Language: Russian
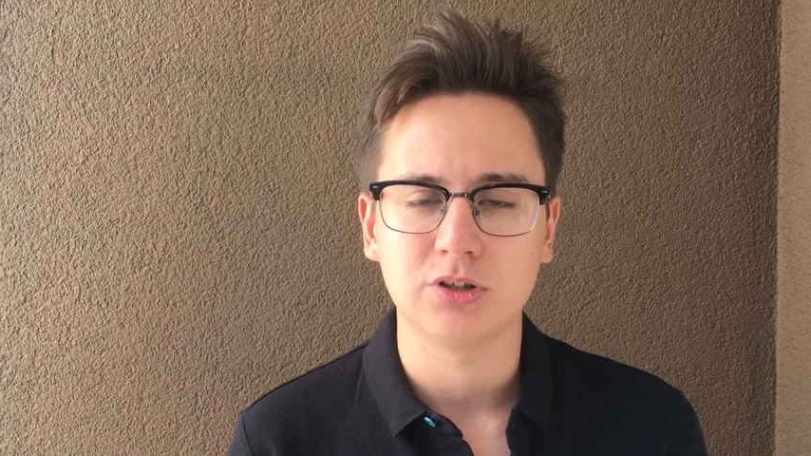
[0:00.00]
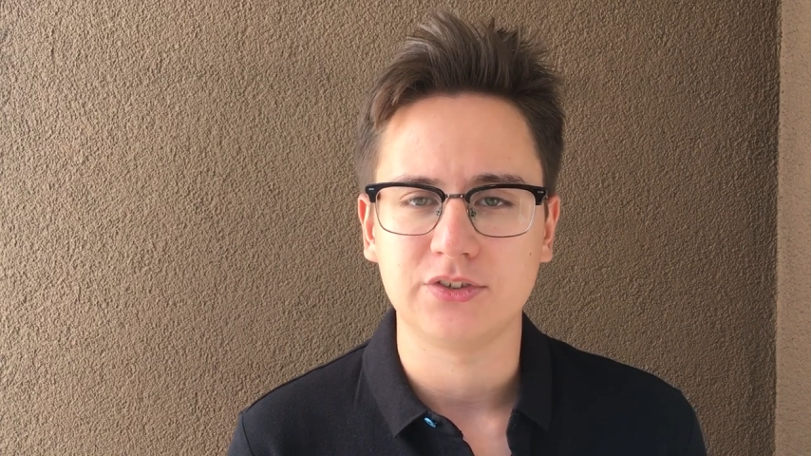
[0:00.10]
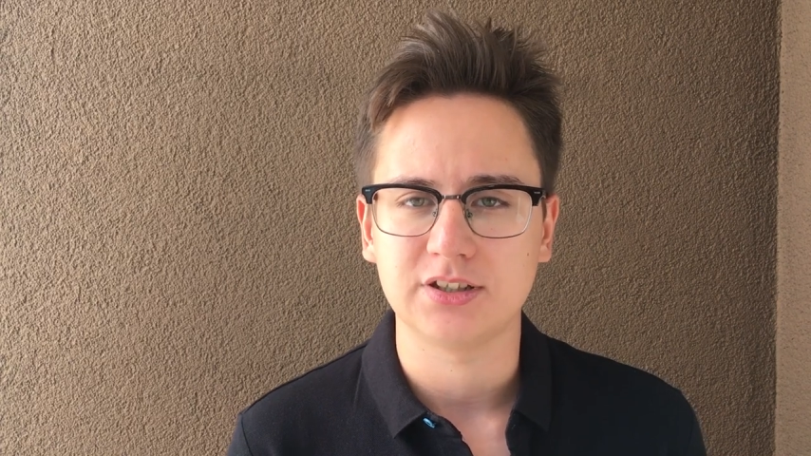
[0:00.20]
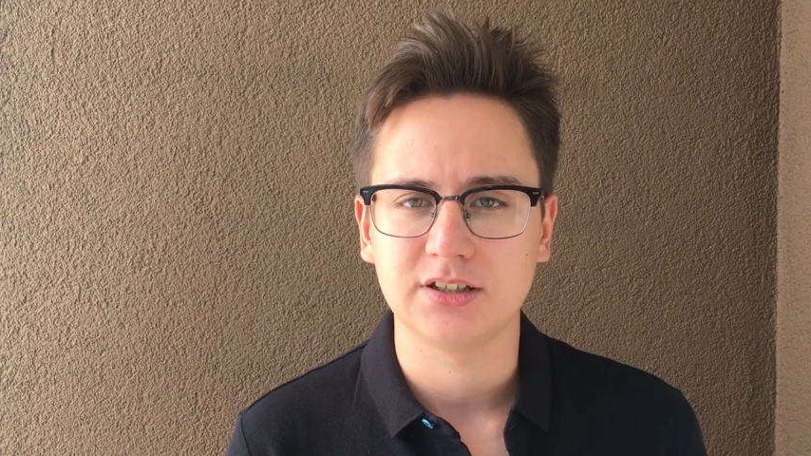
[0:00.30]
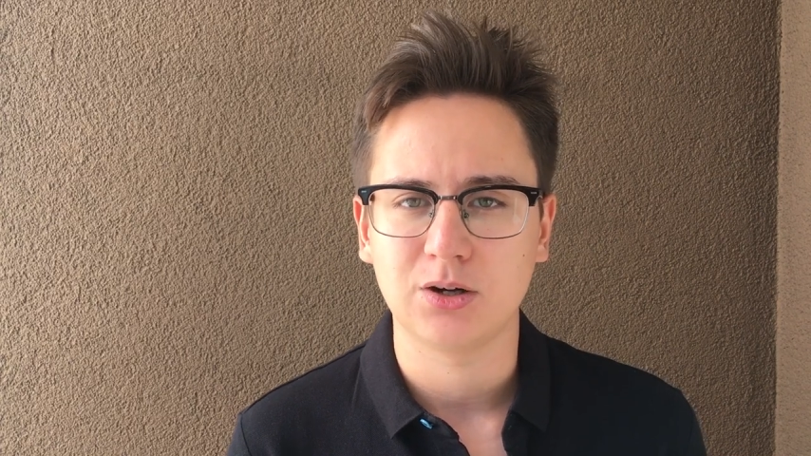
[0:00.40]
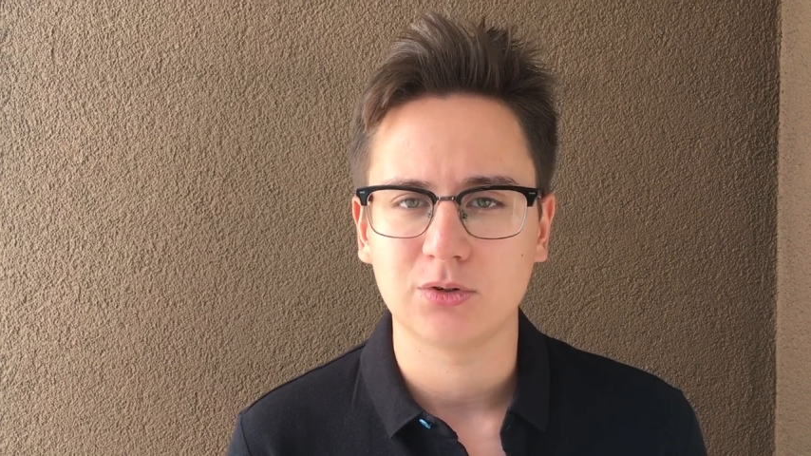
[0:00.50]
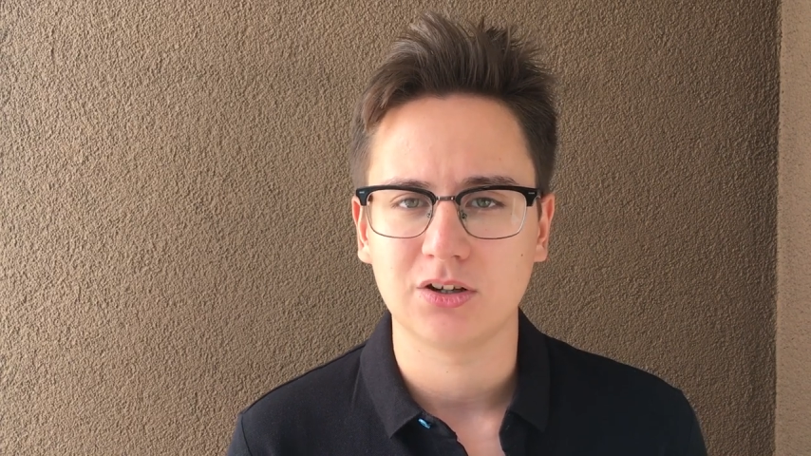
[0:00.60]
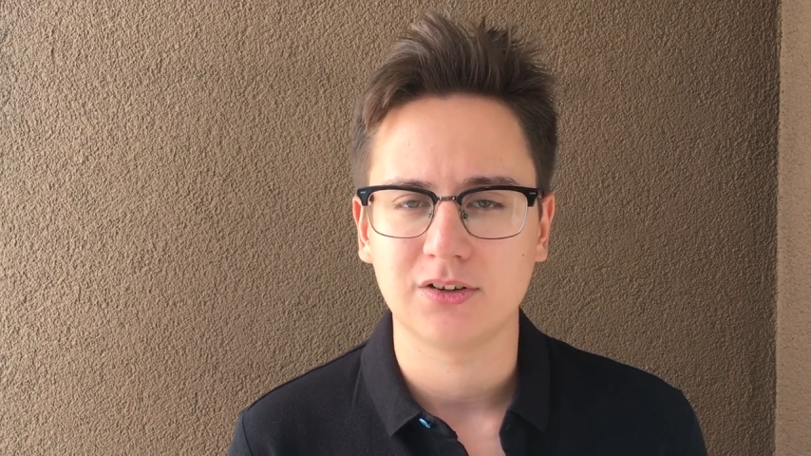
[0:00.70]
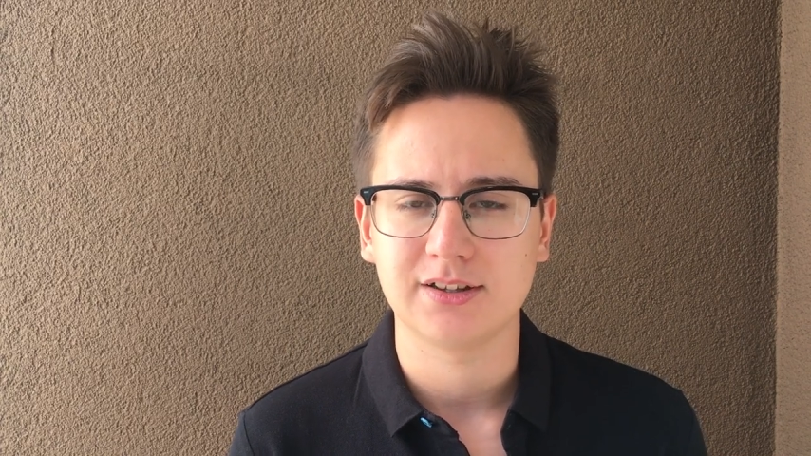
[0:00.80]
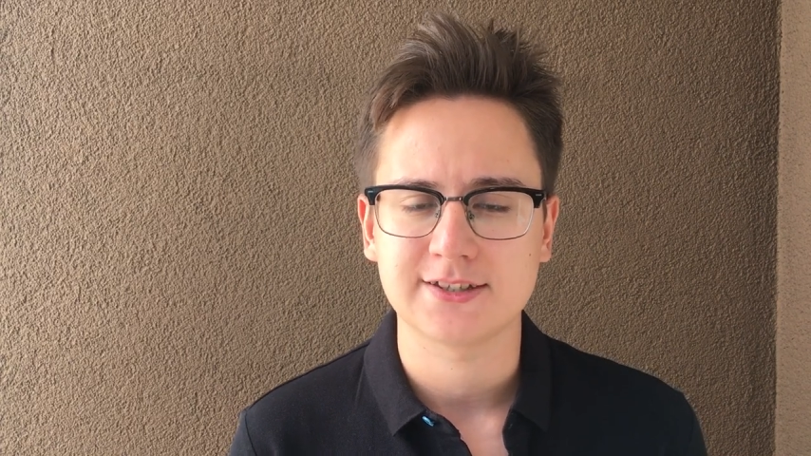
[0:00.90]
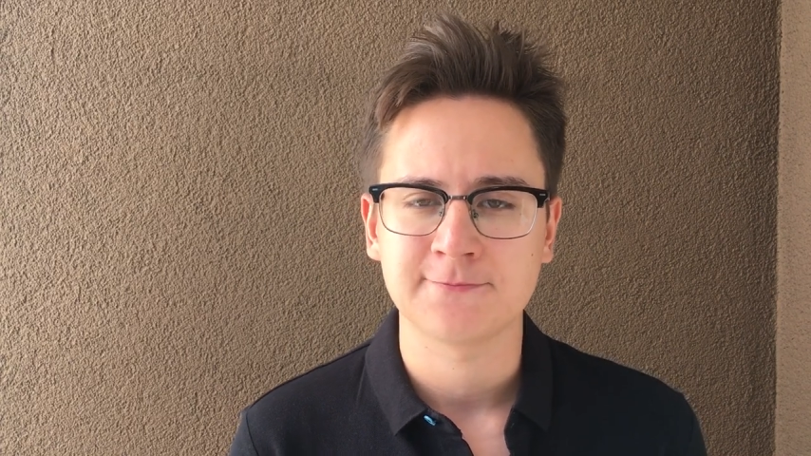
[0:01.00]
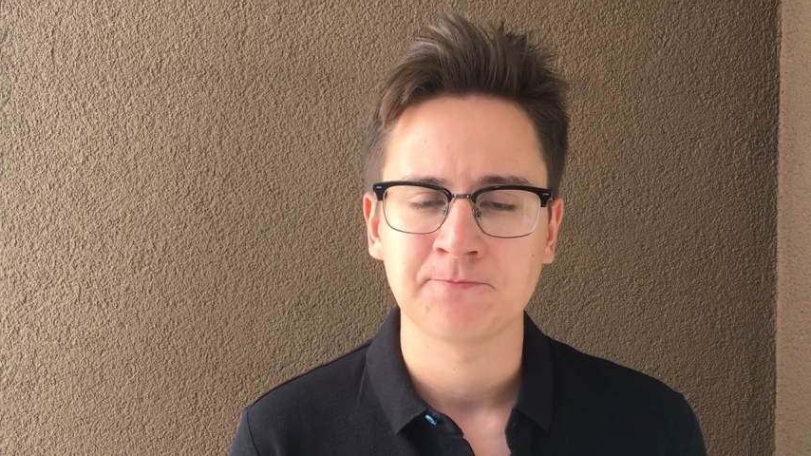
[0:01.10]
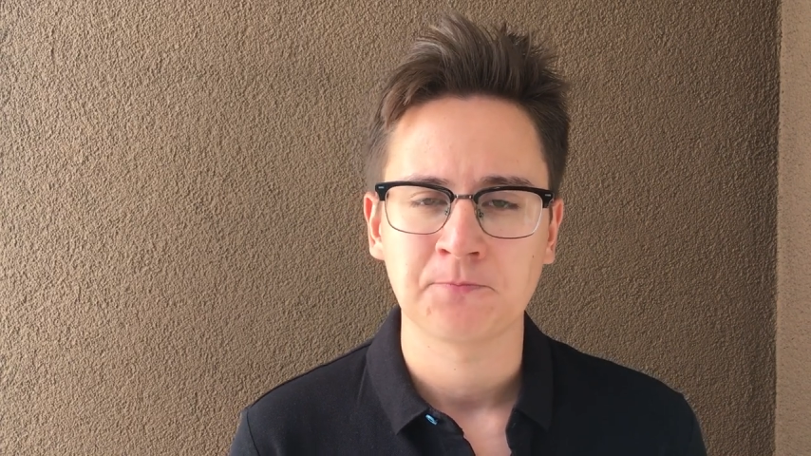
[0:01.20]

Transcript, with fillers: не всегда удавалось